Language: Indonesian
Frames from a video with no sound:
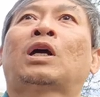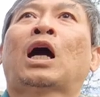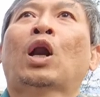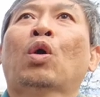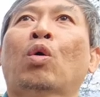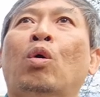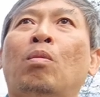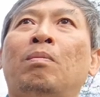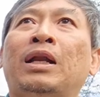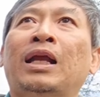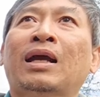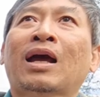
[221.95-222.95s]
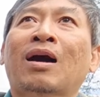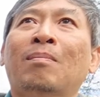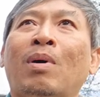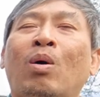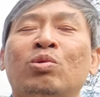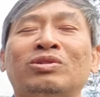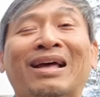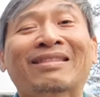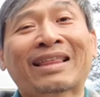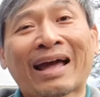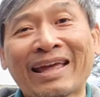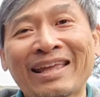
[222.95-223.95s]
Kalau mereka mau
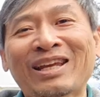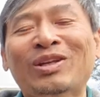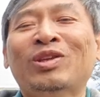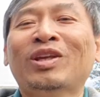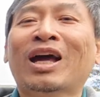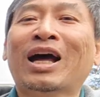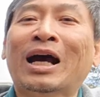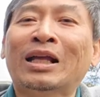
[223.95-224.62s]
santai gitu ya